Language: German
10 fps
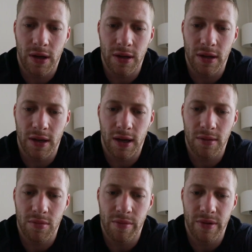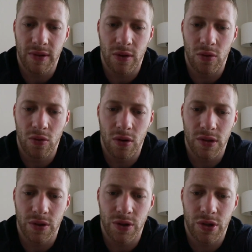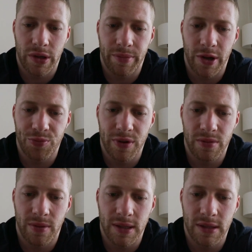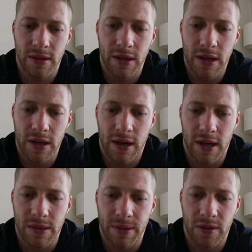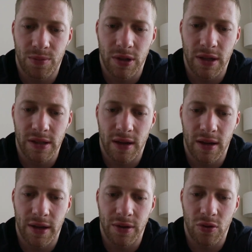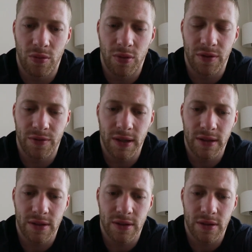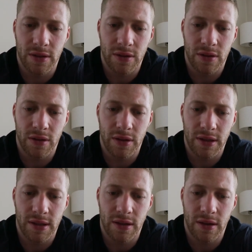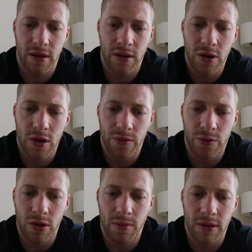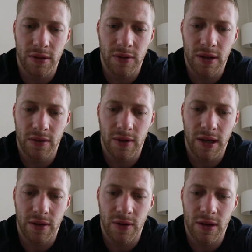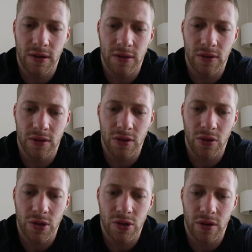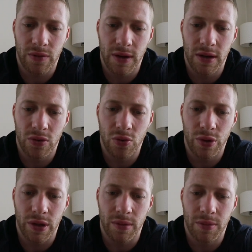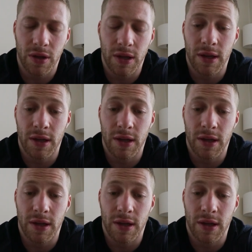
Kandidaten bei Mr. O aus Deutschland beispielsweise, als wer das Potenzial hätte, Roman Fritz äh, etc., würde ich mich interessieren, weil ich finde, dass es in Deutschland viele gute gibt.